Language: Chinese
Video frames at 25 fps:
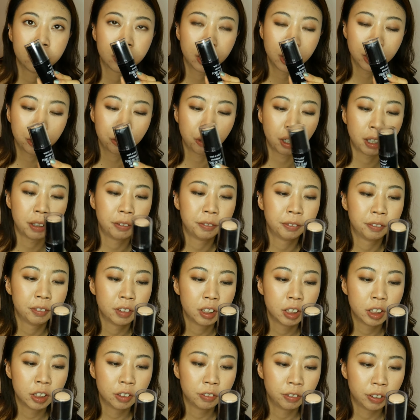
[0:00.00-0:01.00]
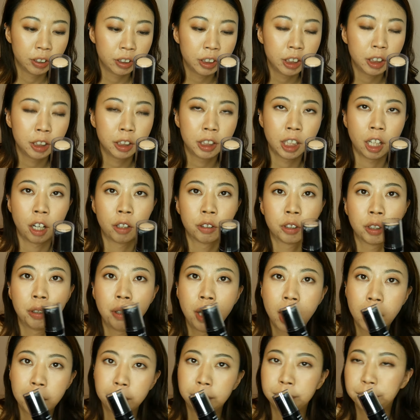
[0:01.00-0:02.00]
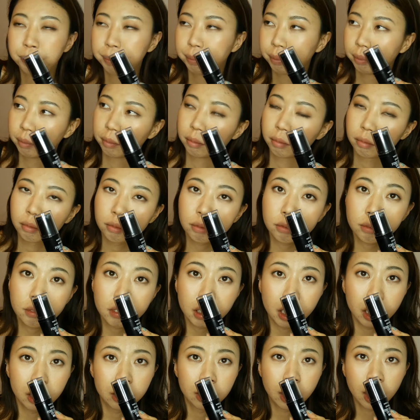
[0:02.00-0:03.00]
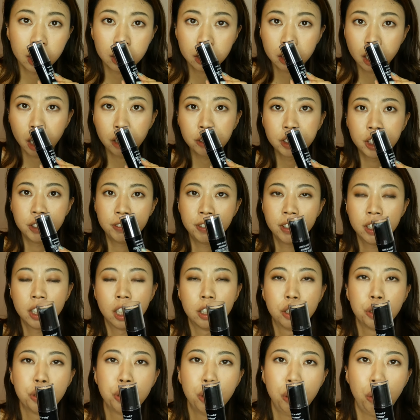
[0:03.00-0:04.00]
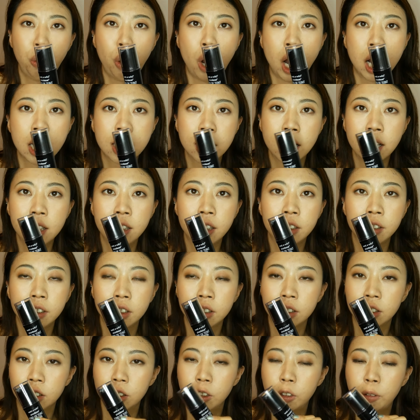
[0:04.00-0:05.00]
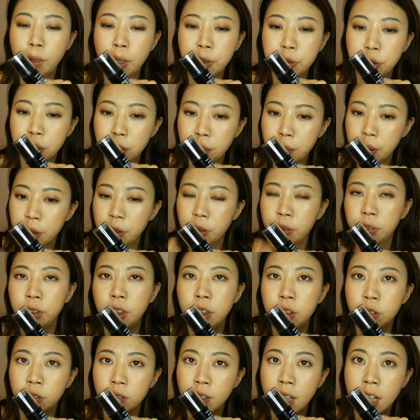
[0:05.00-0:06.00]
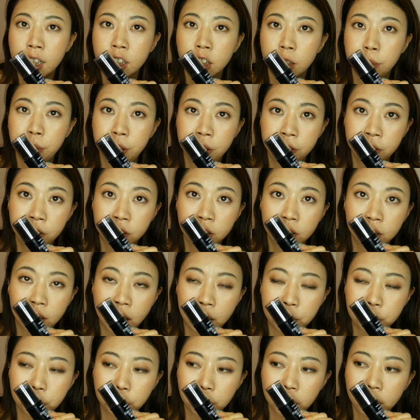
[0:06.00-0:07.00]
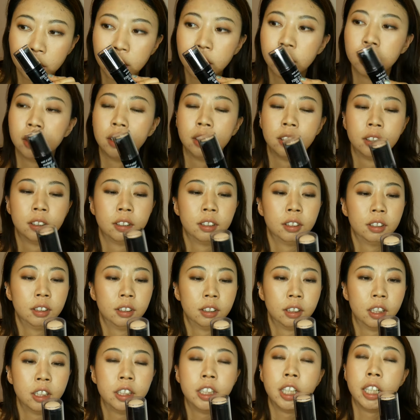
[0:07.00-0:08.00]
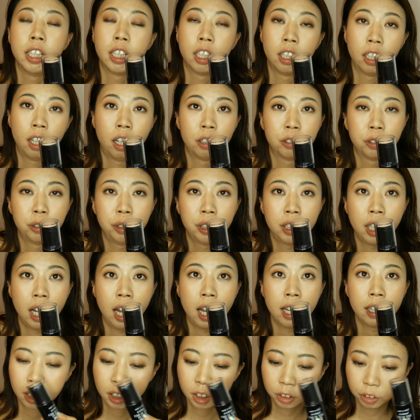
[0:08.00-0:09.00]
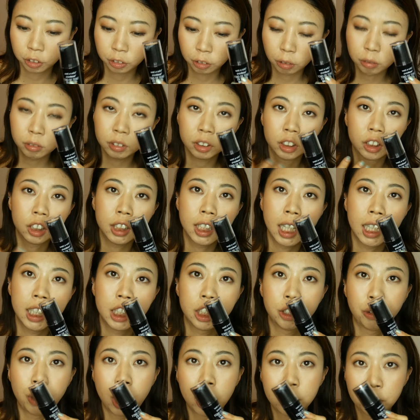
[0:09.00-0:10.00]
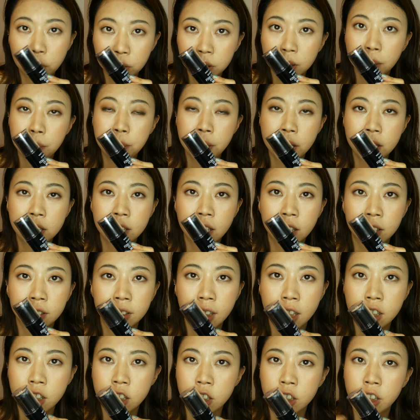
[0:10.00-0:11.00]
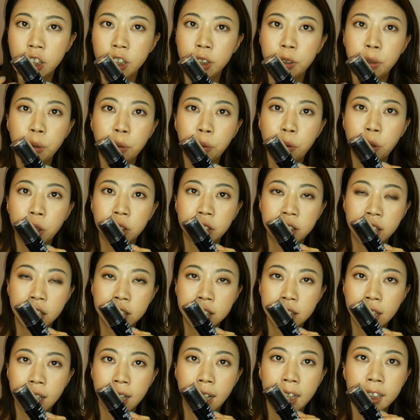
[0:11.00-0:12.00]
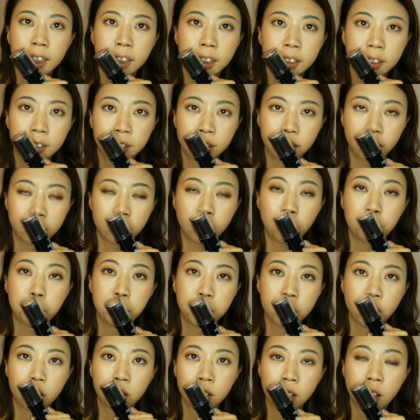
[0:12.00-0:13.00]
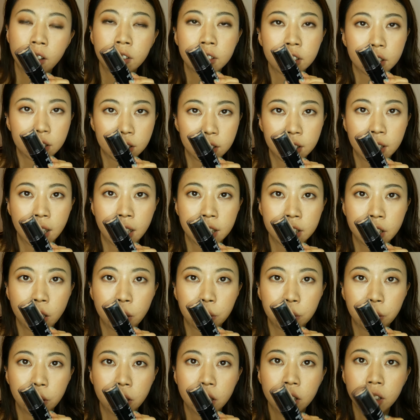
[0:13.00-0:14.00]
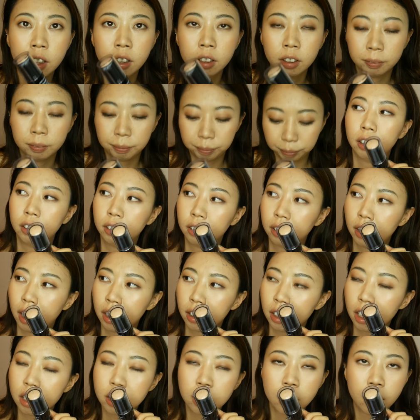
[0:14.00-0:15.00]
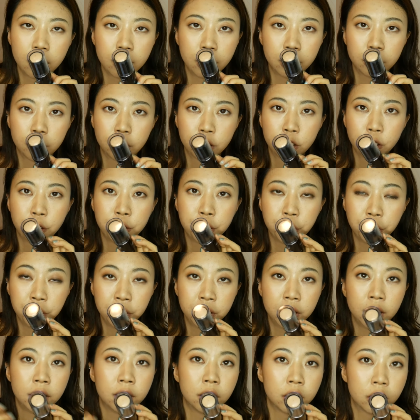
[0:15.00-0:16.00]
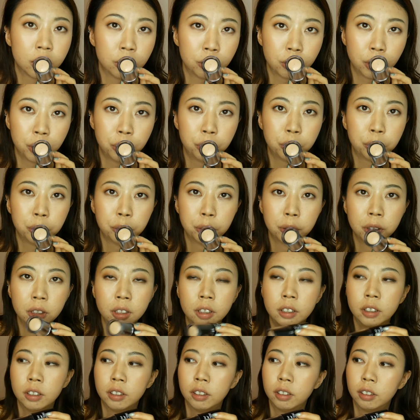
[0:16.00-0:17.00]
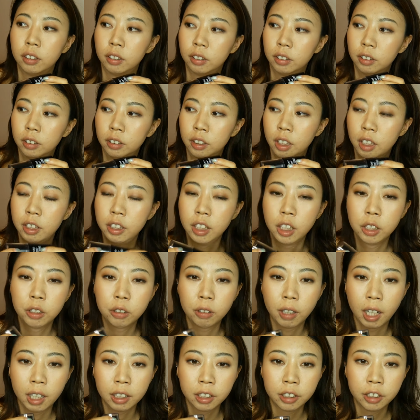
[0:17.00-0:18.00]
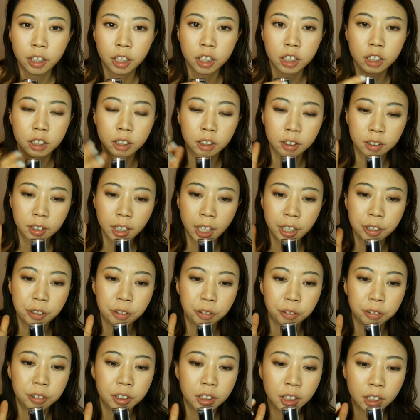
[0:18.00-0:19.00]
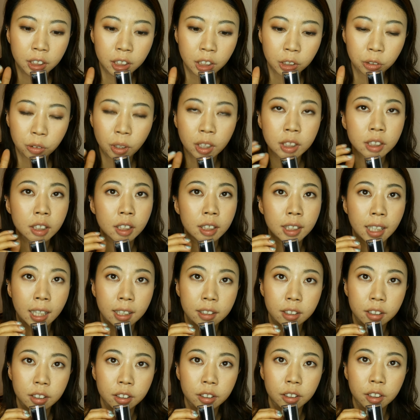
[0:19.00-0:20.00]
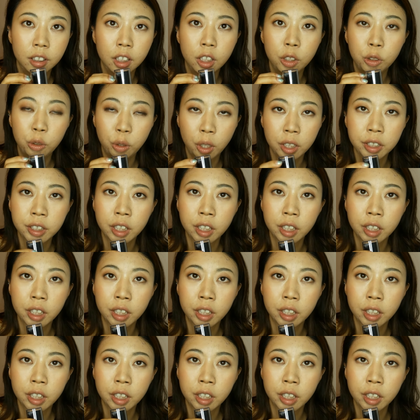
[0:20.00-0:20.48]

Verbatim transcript: 这款粉底调的话，它的膏体非常的顺滑，上脸的时候完全没有那种拉扯皮肤的感觉，而且也很好推开。中遮瑕力的话中等偏上，但是可以通过叠加来达到比较高的遮瑕效果。嗯，刚刚上脸的时候有一定的滋润度，呈现出来的也是带有一点点光泽感的妆